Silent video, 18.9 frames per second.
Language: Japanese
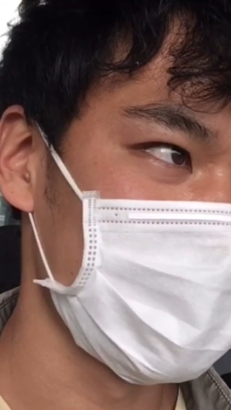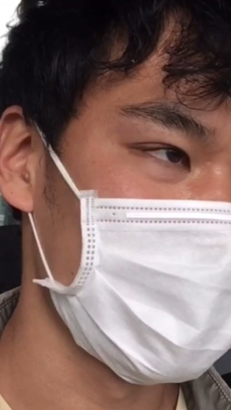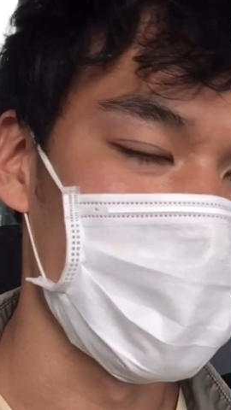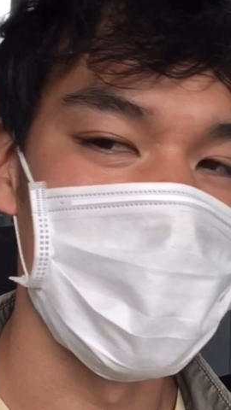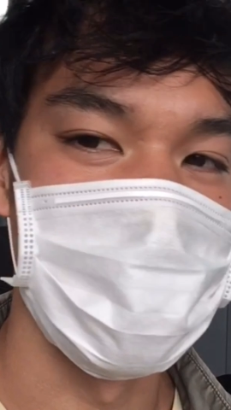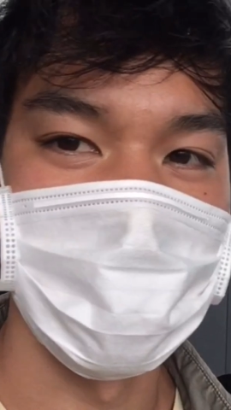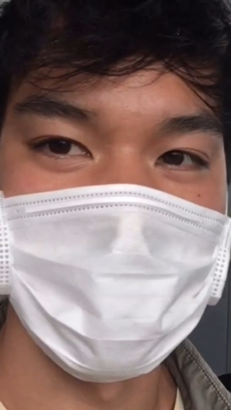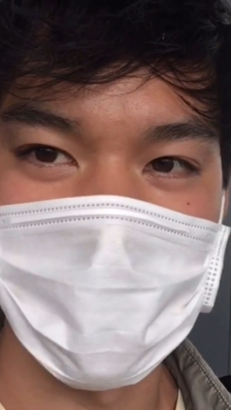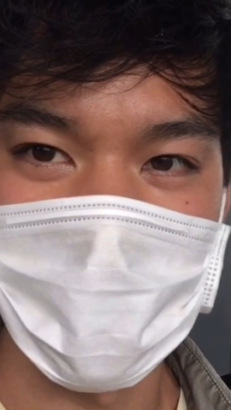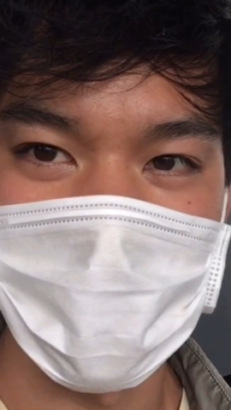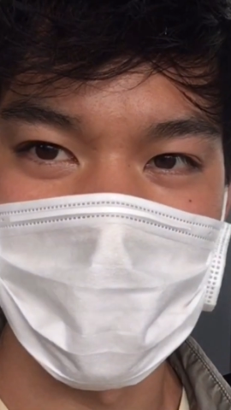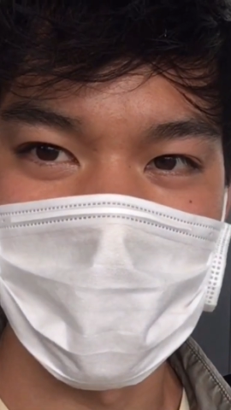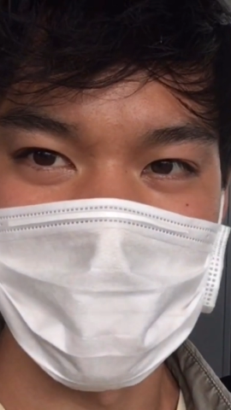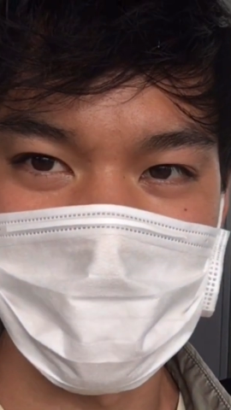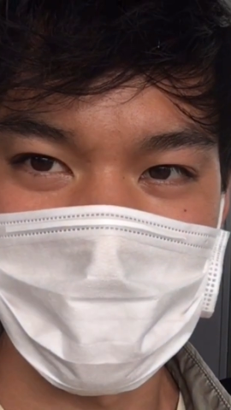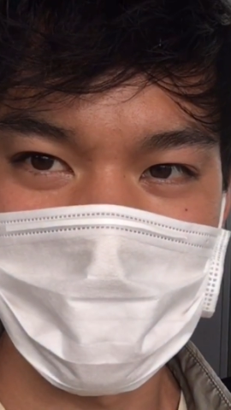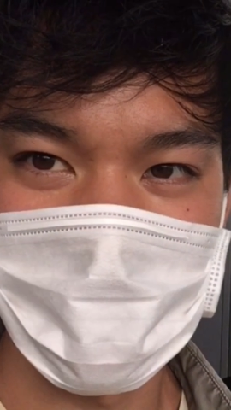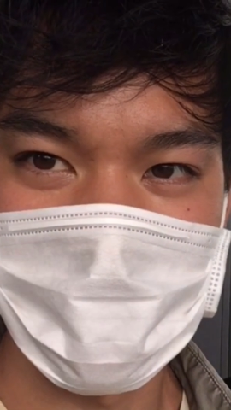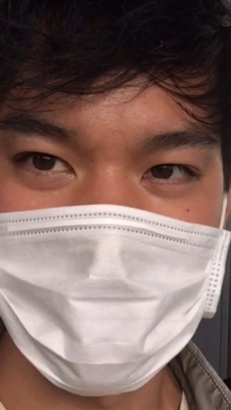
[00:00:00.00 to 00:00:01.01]
穏便に
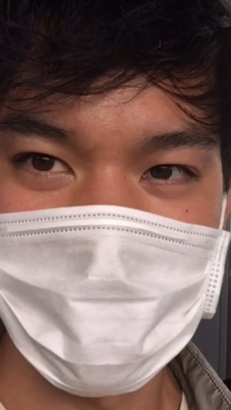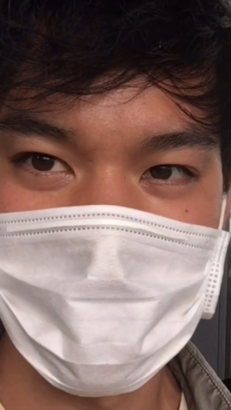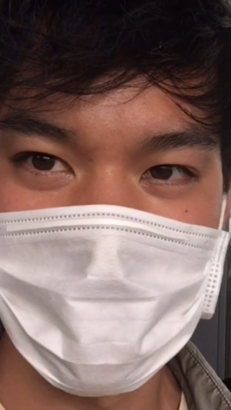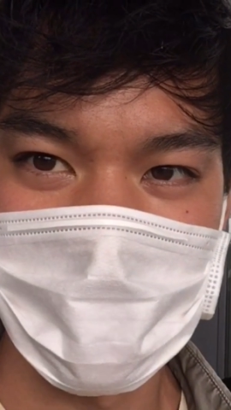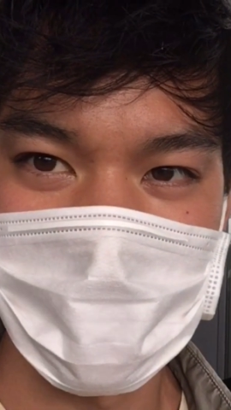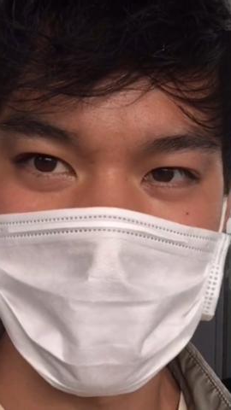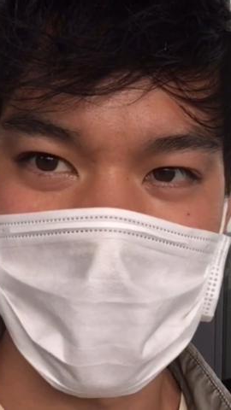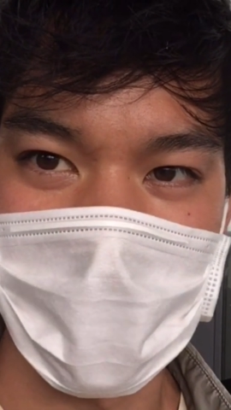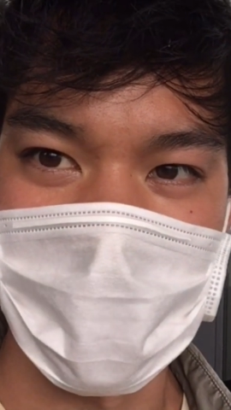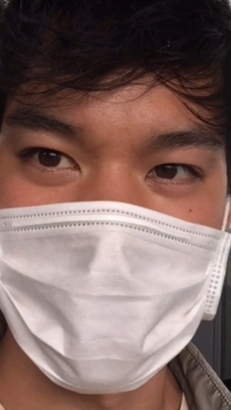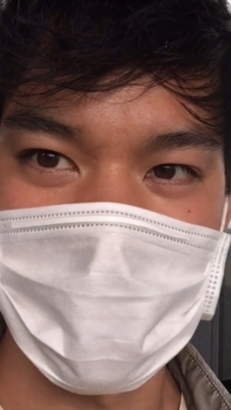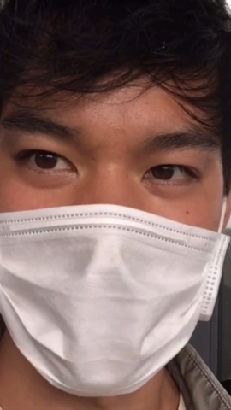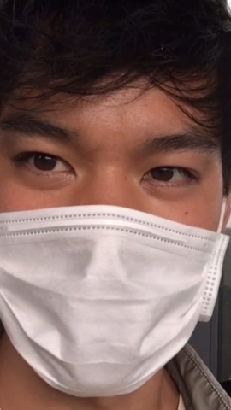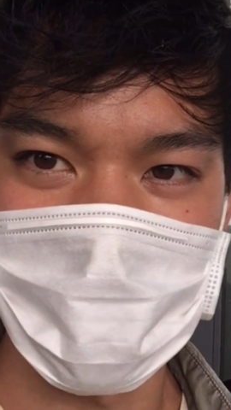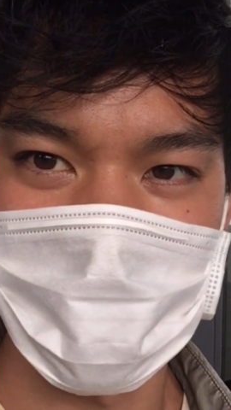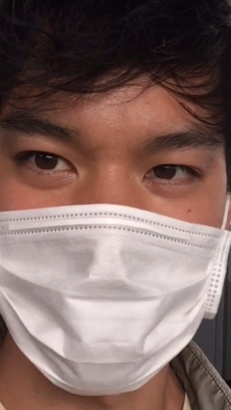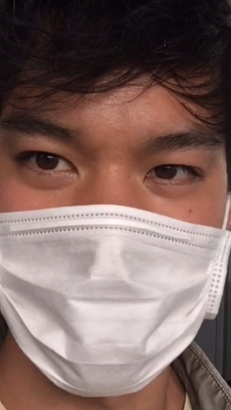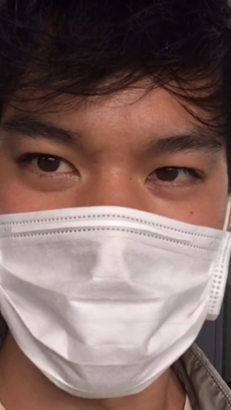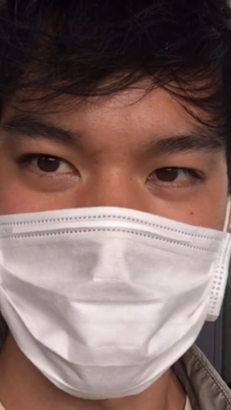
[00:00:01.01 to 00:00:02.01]
帰りたい
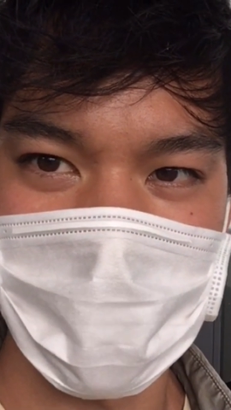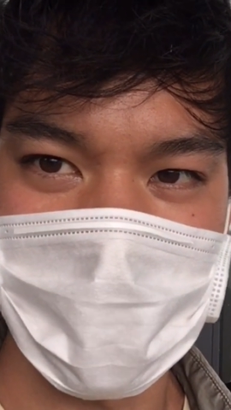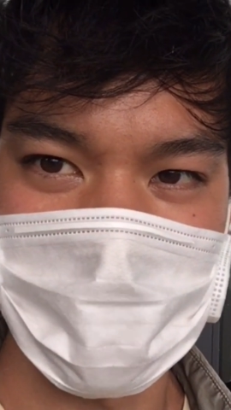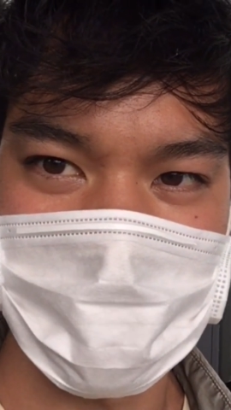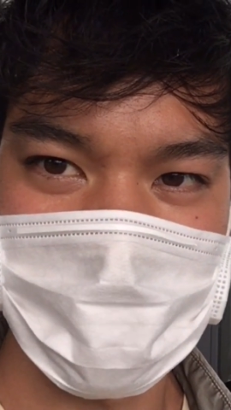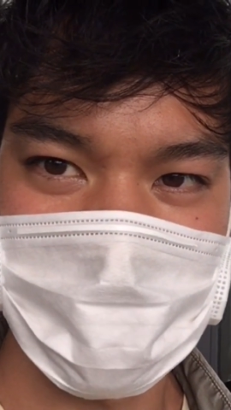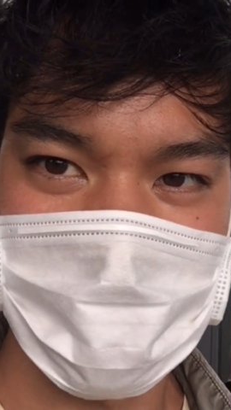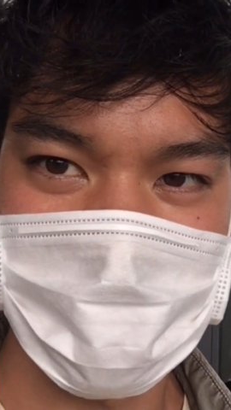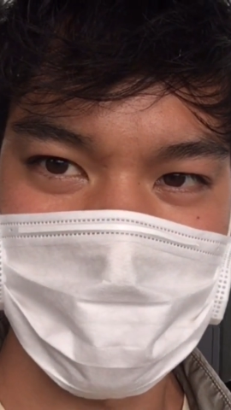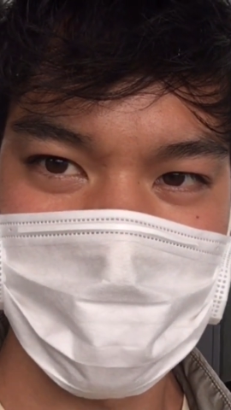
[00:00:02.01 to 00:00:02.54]
と思います。